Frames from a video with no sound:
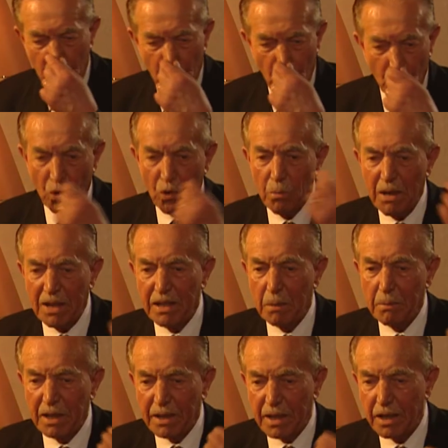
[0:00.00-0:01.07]
بقول
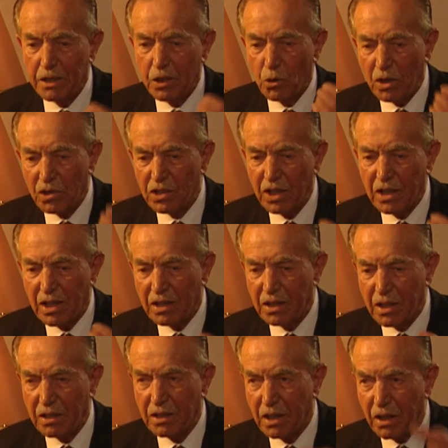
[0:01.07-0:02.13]
بينما كان رؤساء
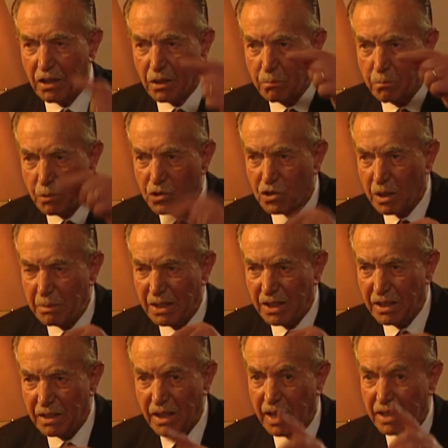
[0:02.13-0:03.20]
الأركان العرب
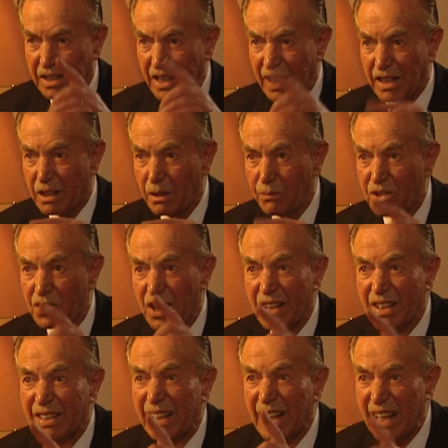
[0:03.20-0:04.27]
مجتمعين هذا الحكي في
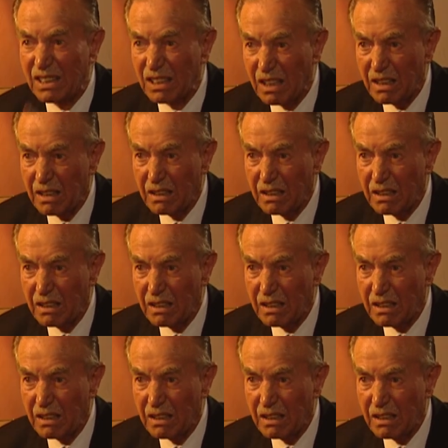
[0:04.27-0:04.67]
شهر ثلاثة